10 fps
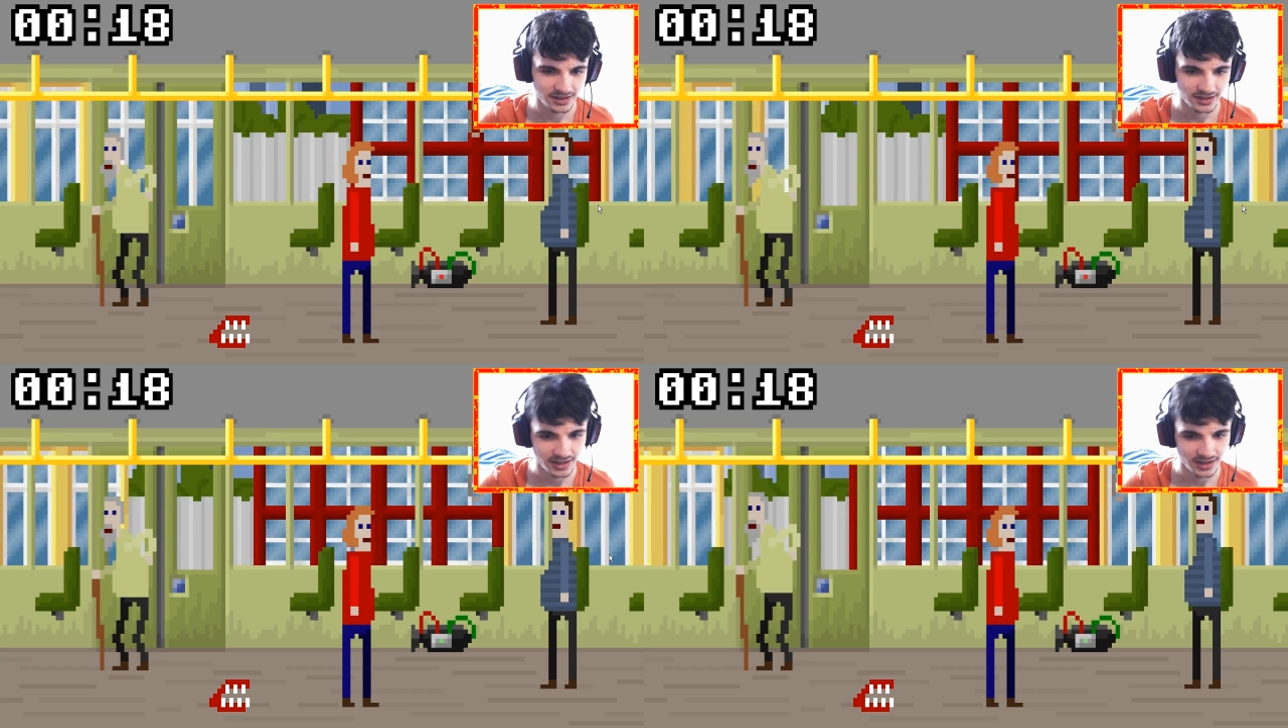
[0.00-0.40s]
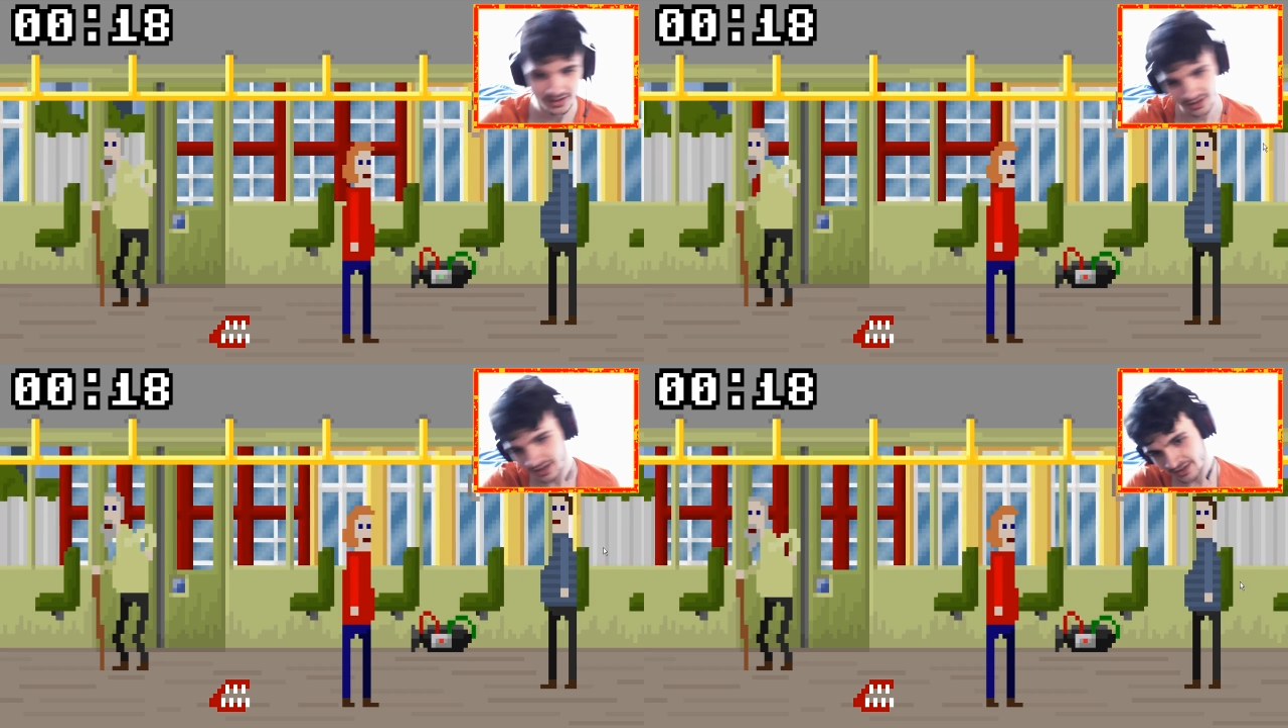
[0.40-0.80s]
Qu'est-ce que
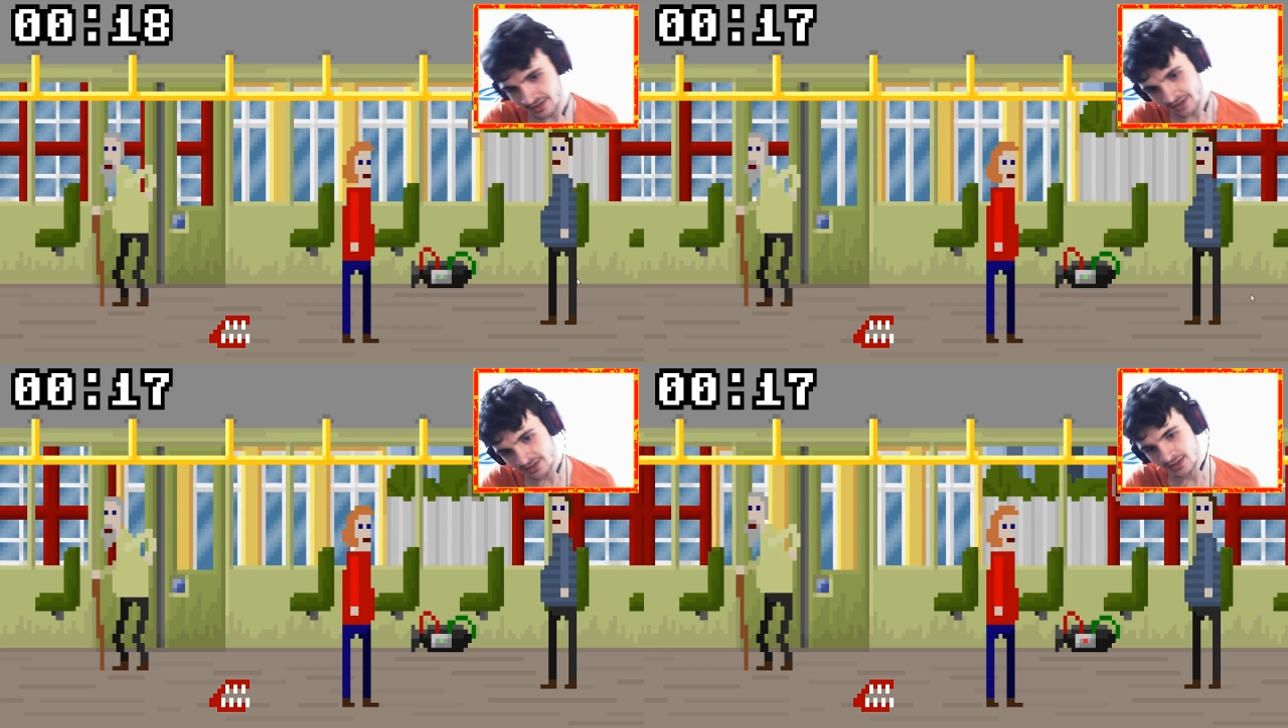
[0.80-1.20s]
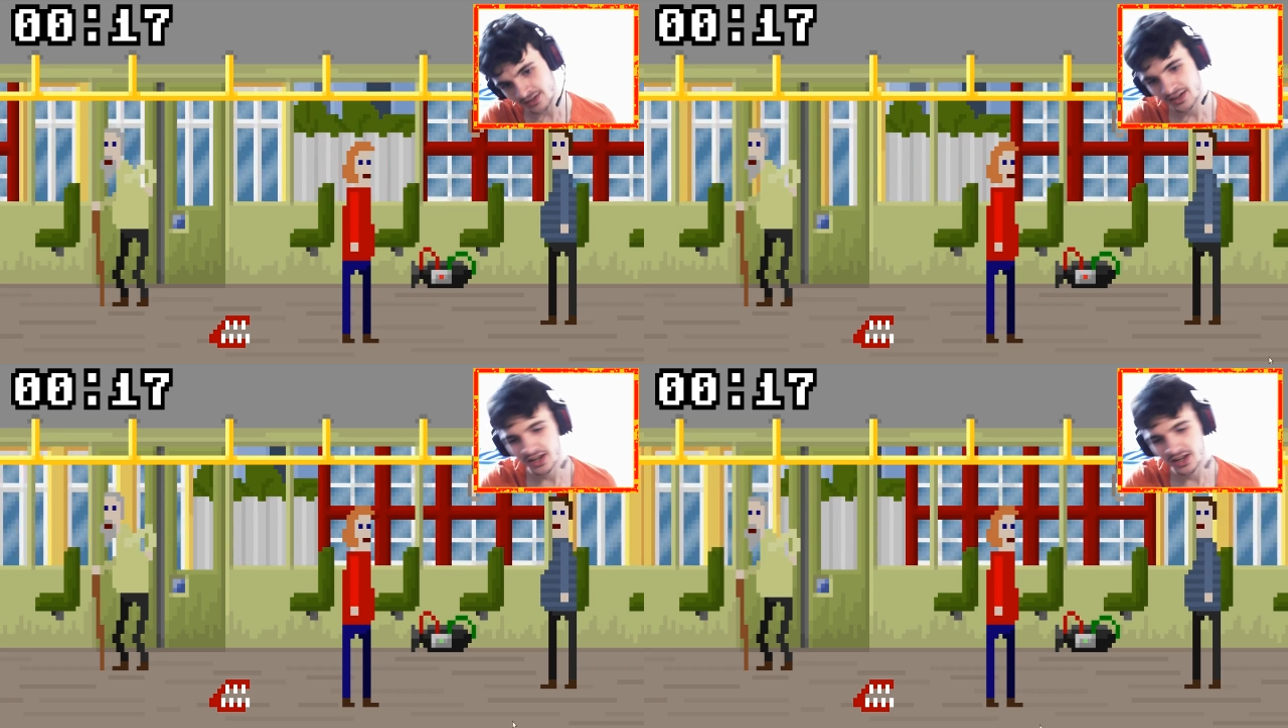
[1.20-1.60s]
c'est que ça C'est
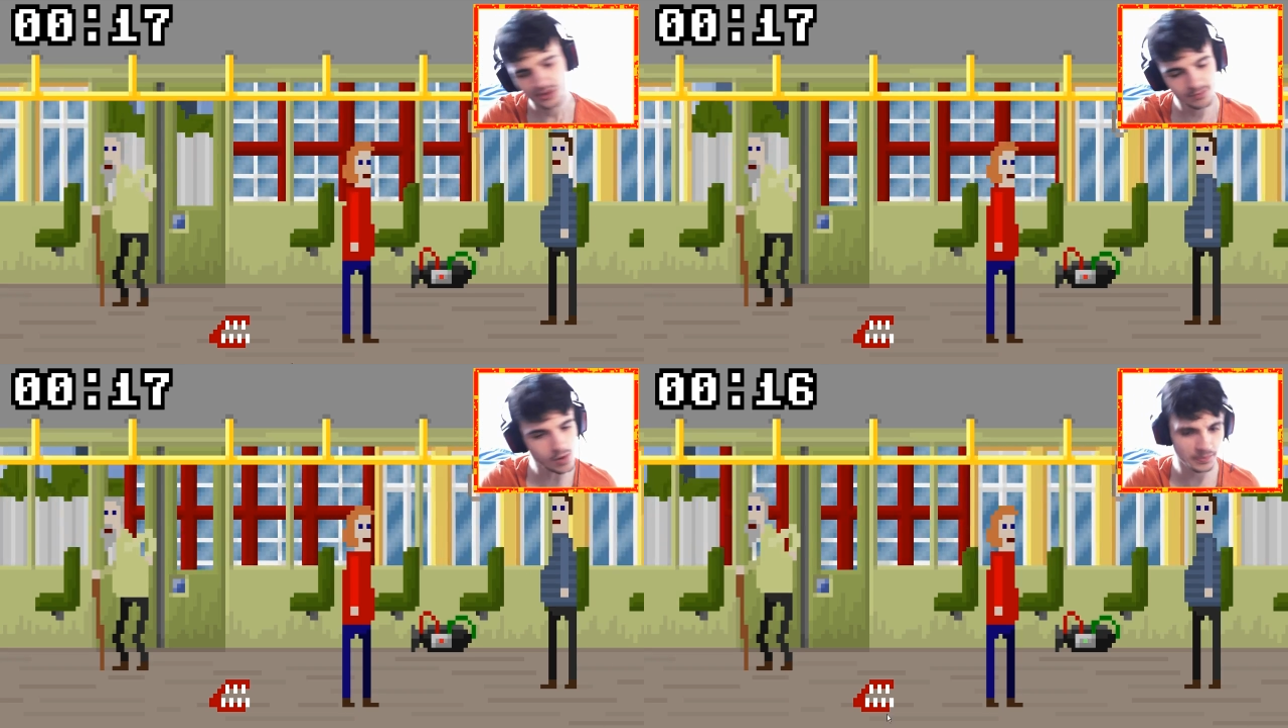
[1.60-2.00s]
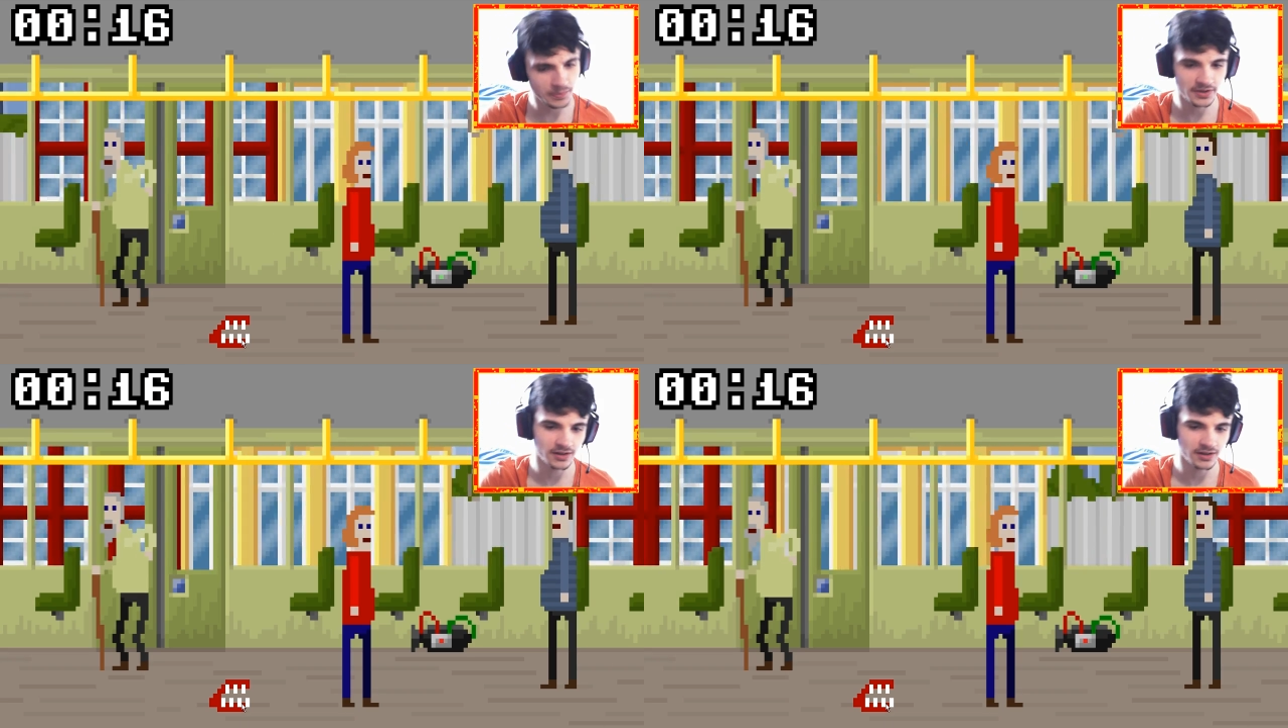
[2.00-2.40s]
une bombe,
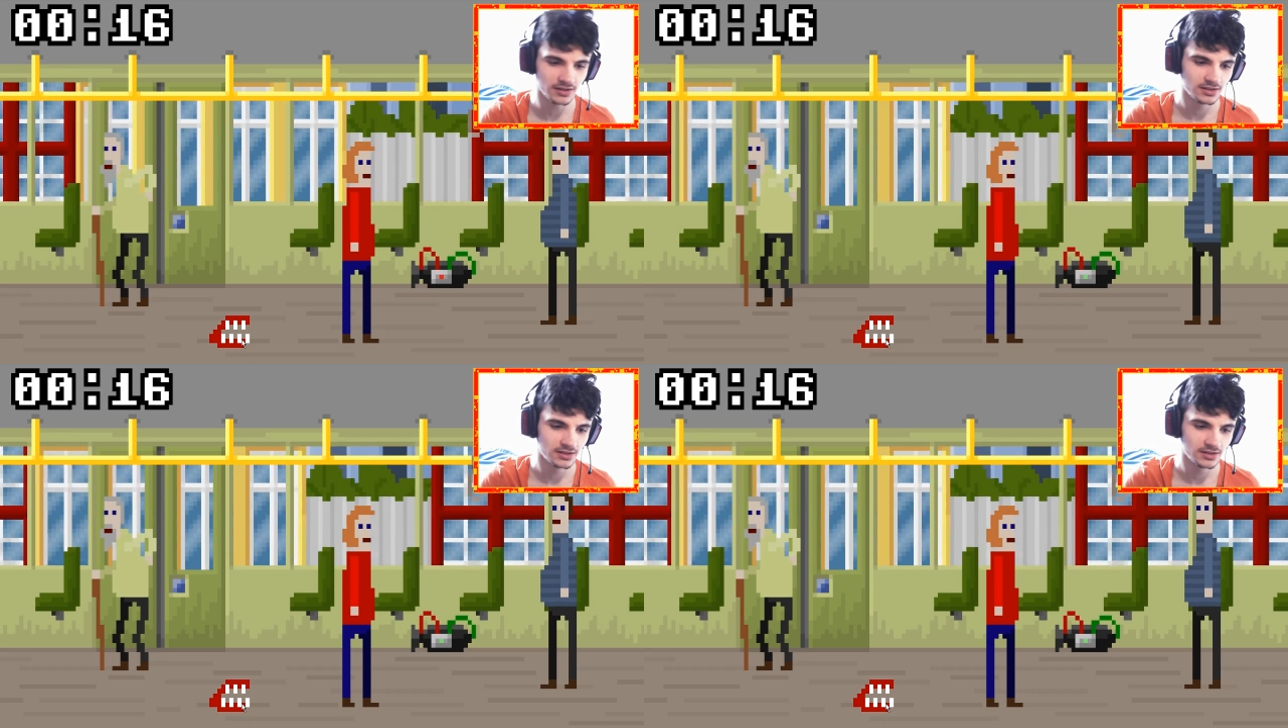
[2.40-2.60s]
ça